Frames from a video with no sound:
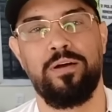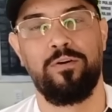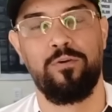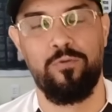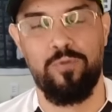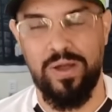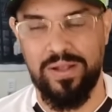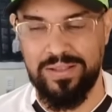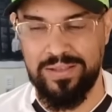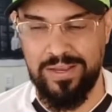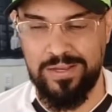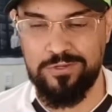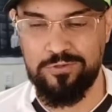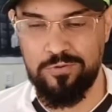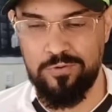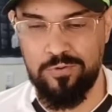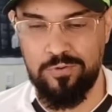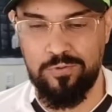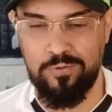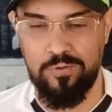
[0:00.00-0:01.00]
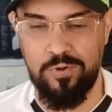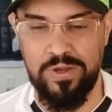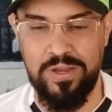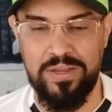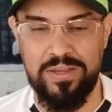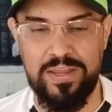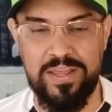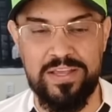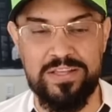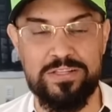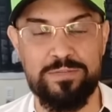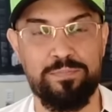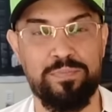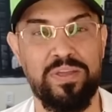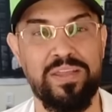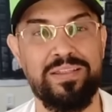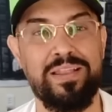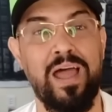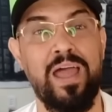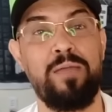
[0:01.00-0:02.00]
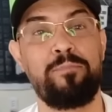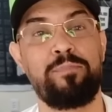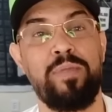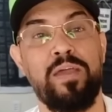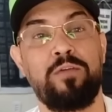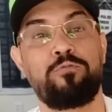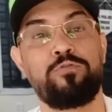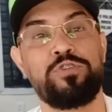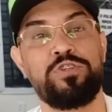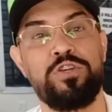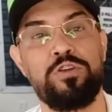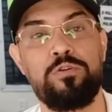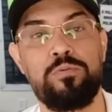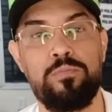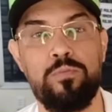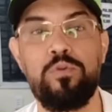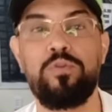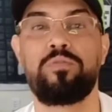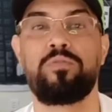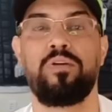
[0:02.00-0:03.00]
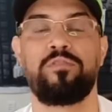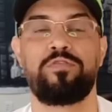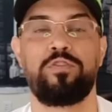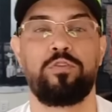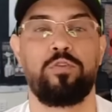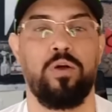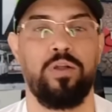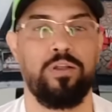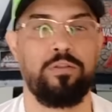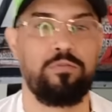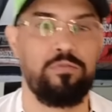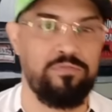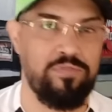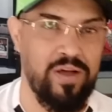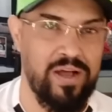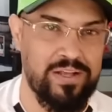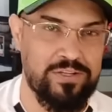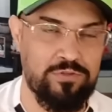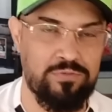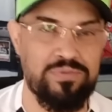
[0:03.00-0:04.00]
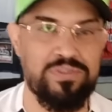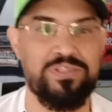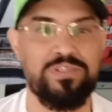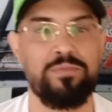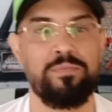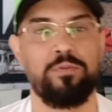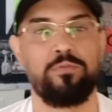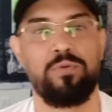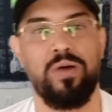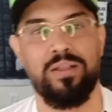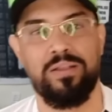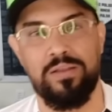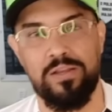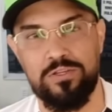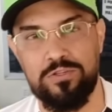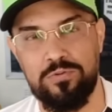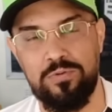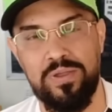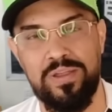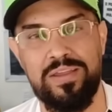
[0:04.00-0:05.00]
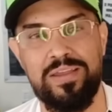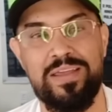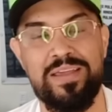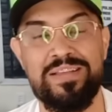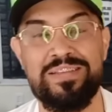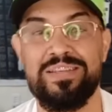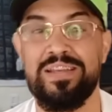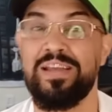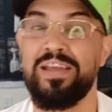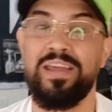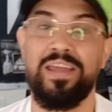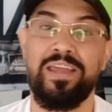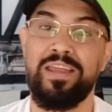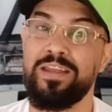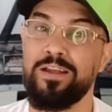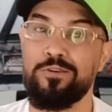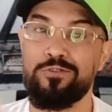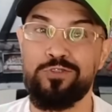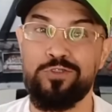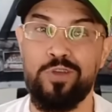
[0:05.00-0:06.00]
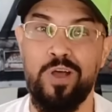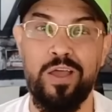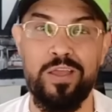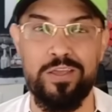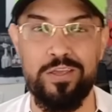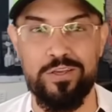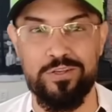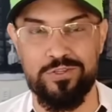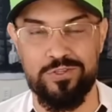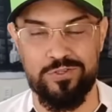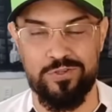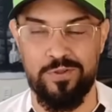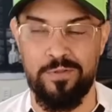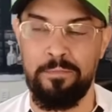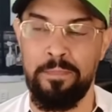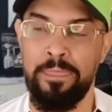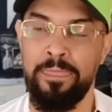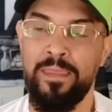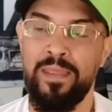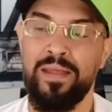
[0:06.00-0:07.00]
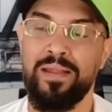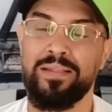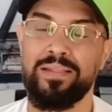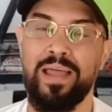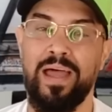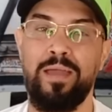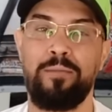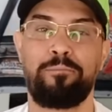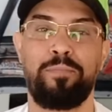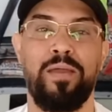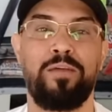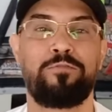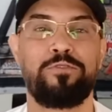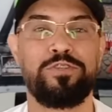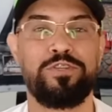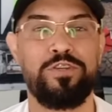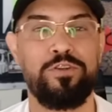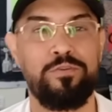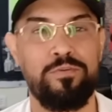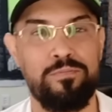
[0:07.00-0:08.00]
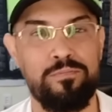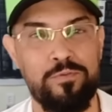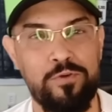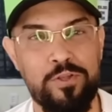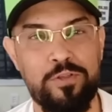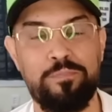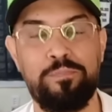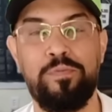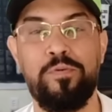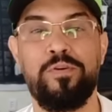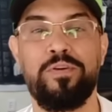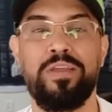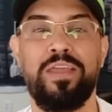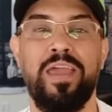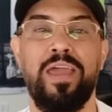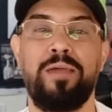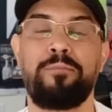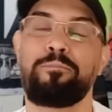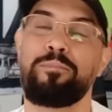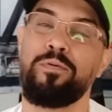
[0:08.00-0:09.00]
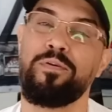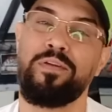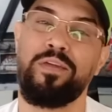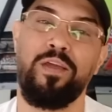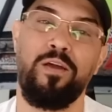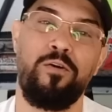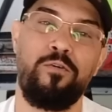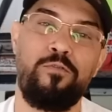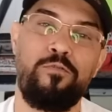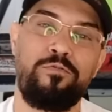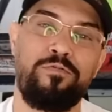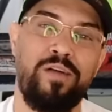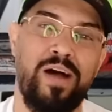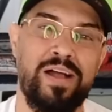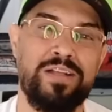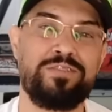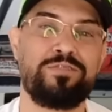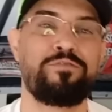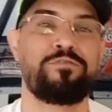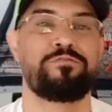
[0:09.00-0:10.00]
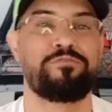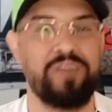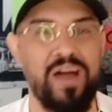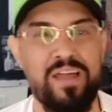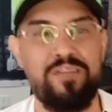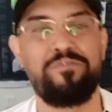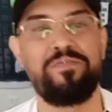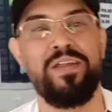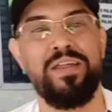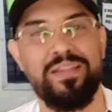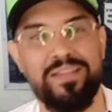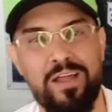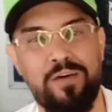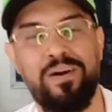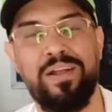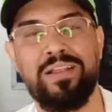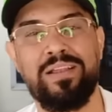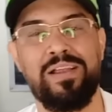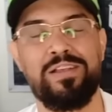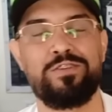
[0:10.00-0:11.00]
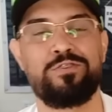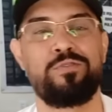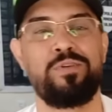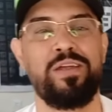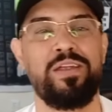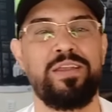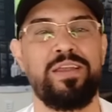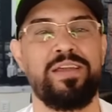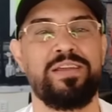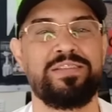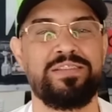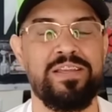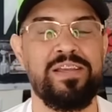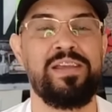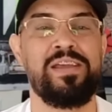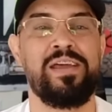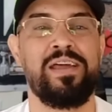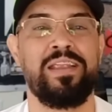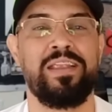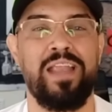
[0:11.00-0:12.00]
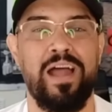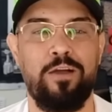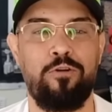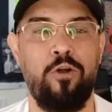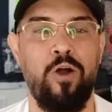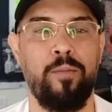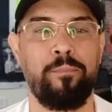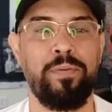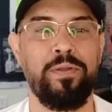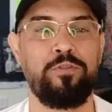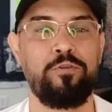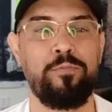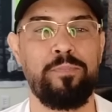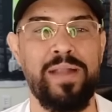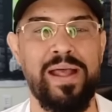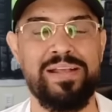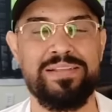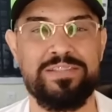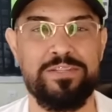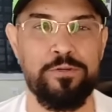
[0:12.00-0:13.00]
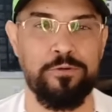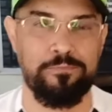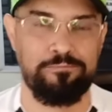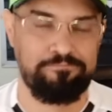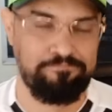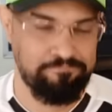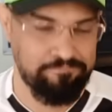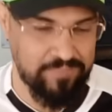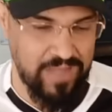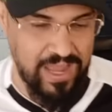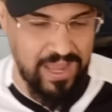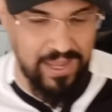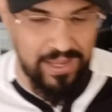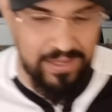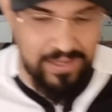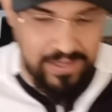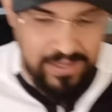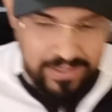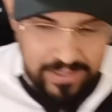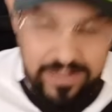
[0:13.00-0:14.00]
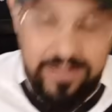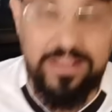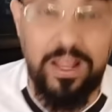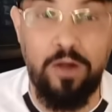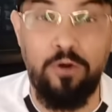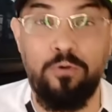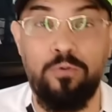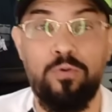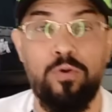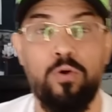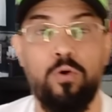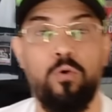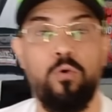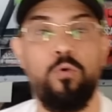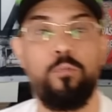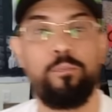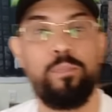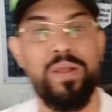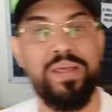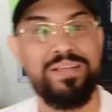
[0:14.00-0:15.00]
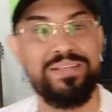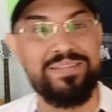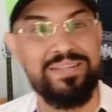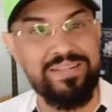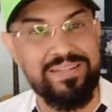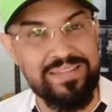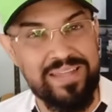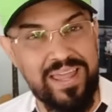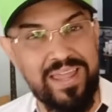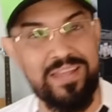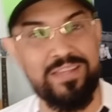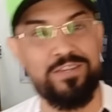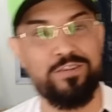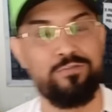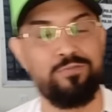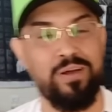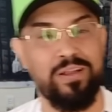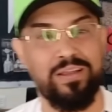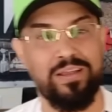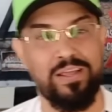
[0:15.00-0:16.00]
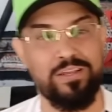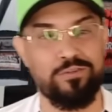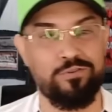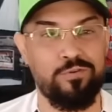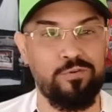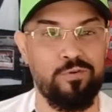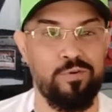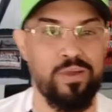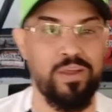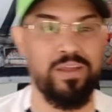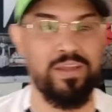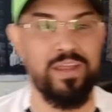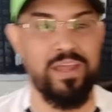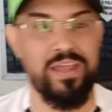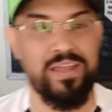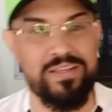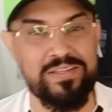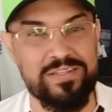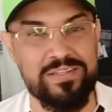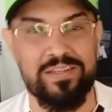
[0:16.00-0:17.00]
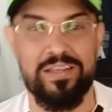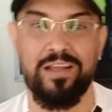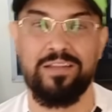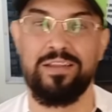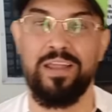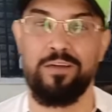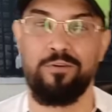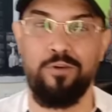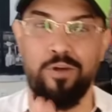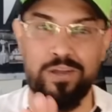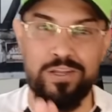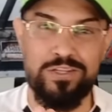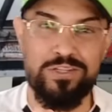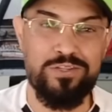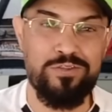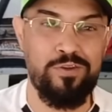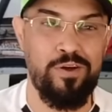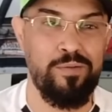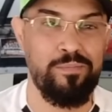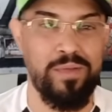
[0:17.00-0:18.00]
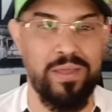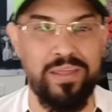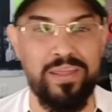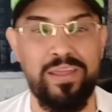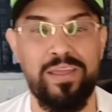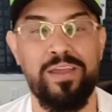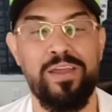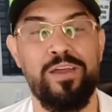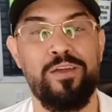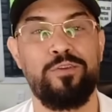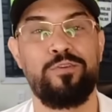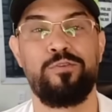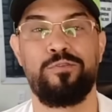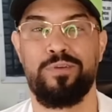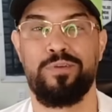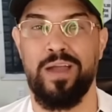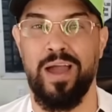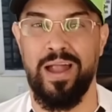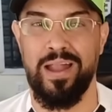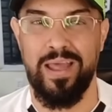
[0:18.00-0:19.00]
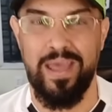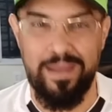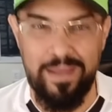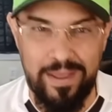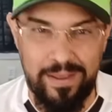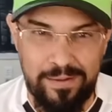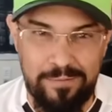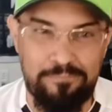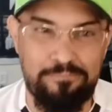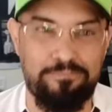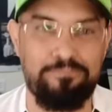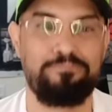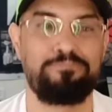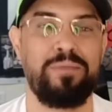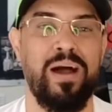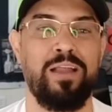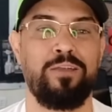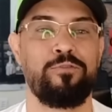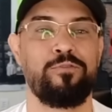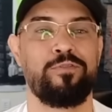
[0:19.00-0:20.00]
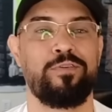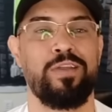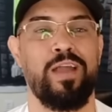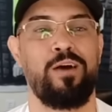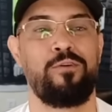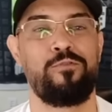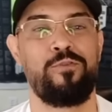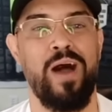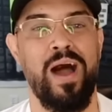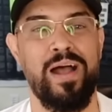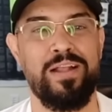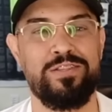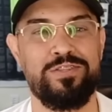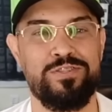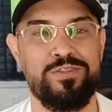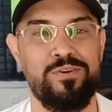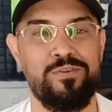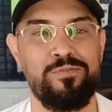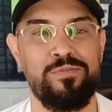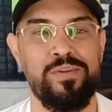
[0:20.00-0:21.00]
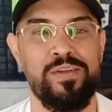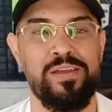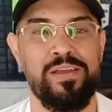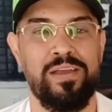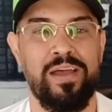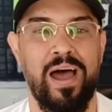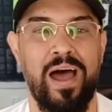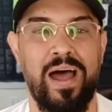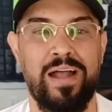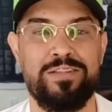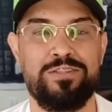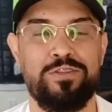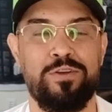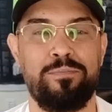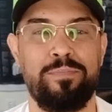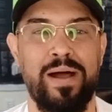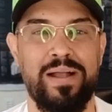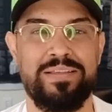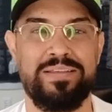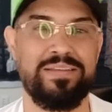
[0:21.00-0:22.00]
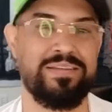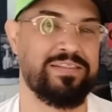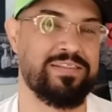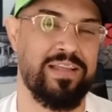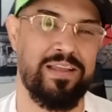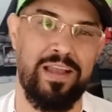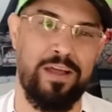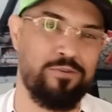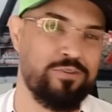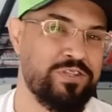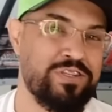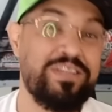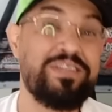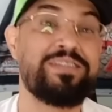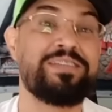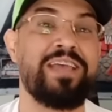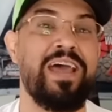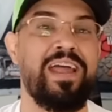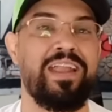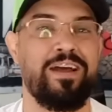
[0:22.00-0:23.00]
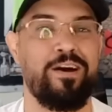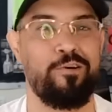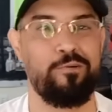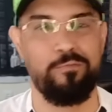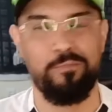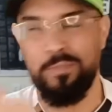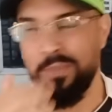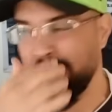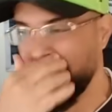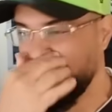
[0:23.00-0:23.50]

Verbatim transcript: o Atlético Goianiense, porque está repercutindo muito a vitória do Vasco em cima do Atlético Goianiense, e não só isso, está repercutindo muito porque porque o Vasco vai enfrentar o Atlético Goianiense na Copa do Brasil. Né? Então, o presidente do Atlético Goianiense, decora esse nome aí, que o cara é maluco lá, o Adson Adson Batista, ele é o sincerão.